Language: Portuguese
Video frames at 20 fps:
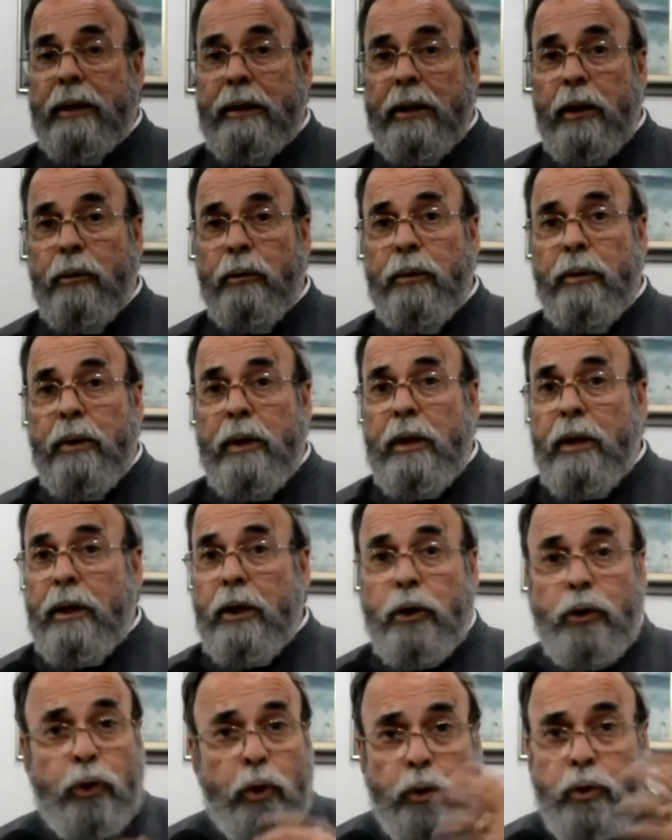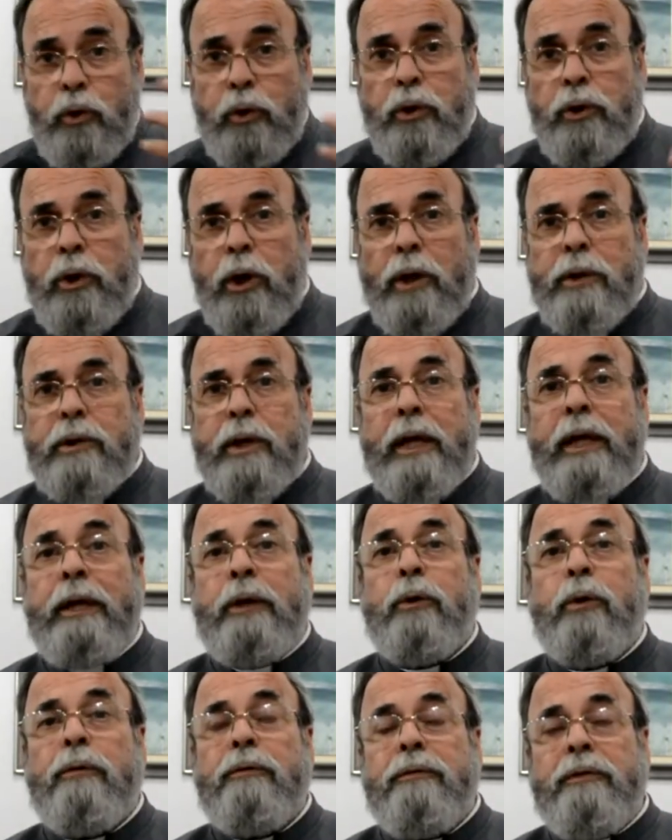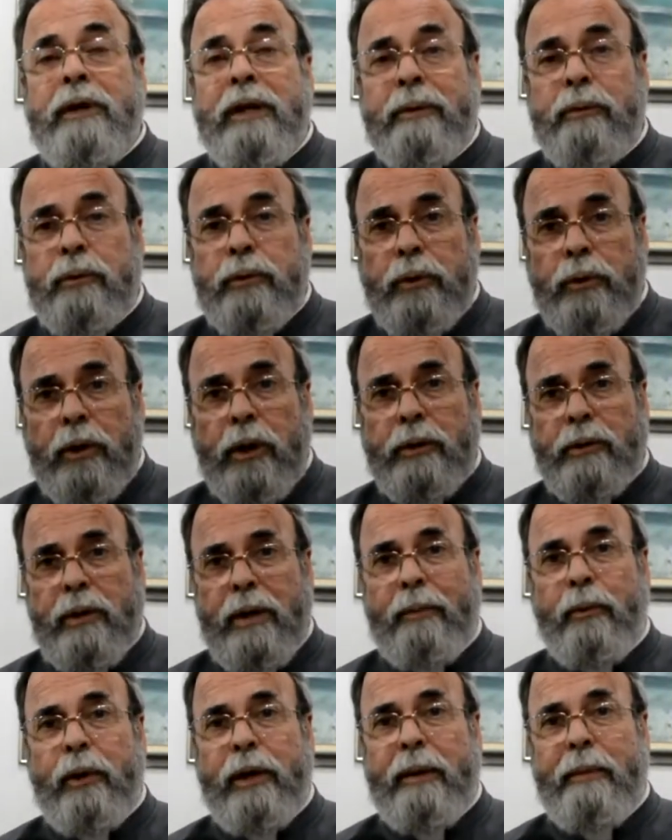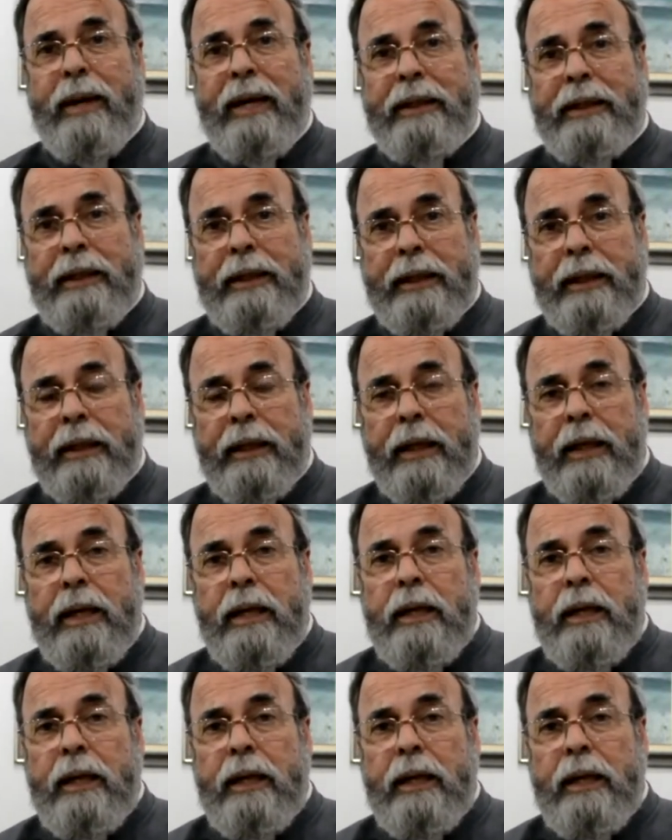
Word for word: Então, que todos nós renovemos o nosso amor a Maria